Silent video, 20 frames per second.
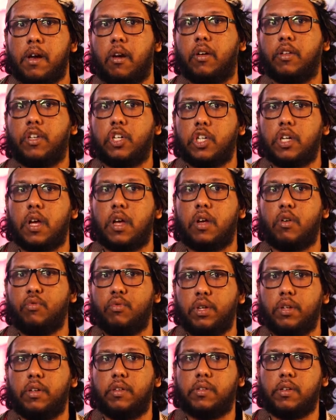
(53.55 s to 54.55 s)
mais alors déjà,
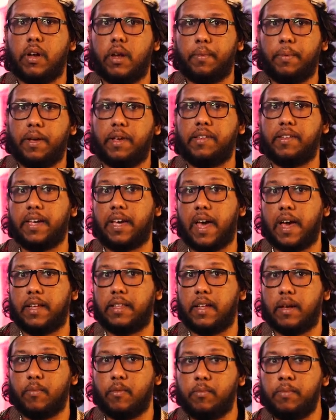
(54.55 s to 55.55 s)
lui, après, sa
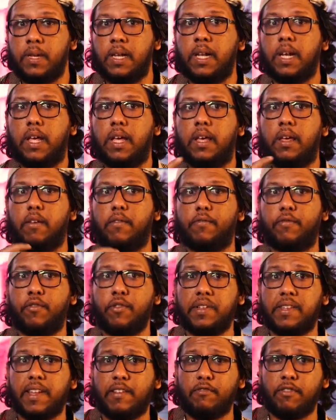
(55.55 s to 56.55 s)
caractère mobile, et
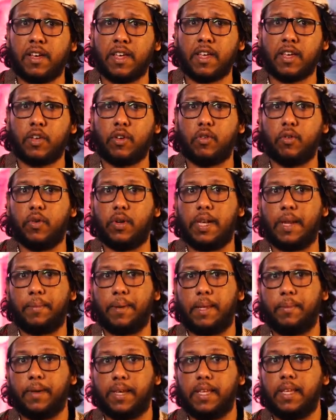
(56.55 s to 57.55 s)
faut savoir que
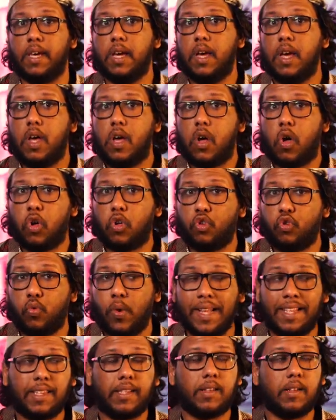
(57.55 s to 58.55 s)
l'imprimerie en
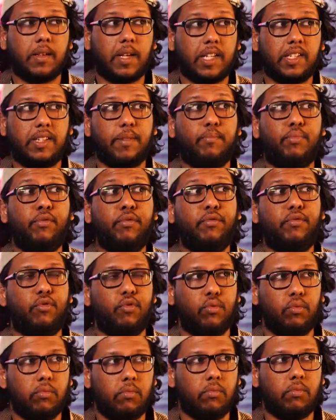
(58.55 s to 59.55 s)
soit, c'est plus
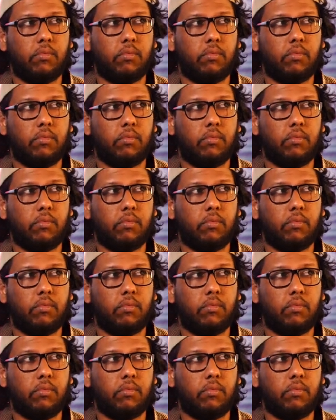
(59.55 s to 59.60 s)
vieux,